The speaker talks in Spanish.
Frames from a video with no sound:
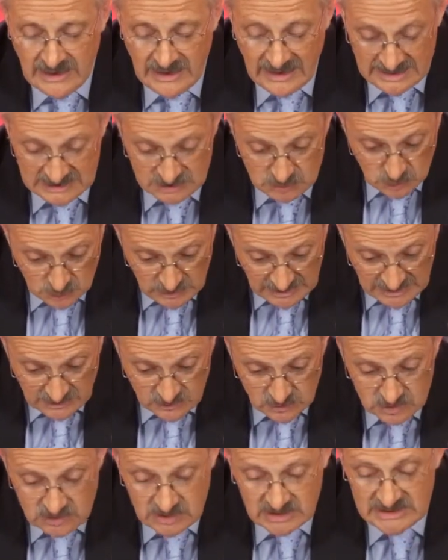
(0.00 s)

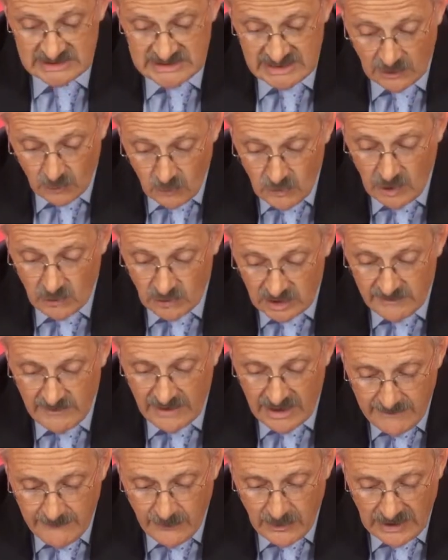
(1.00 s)
asturianos, según la
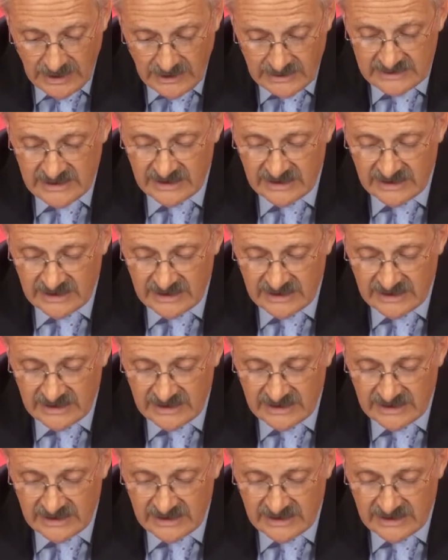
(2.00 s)
última EPA,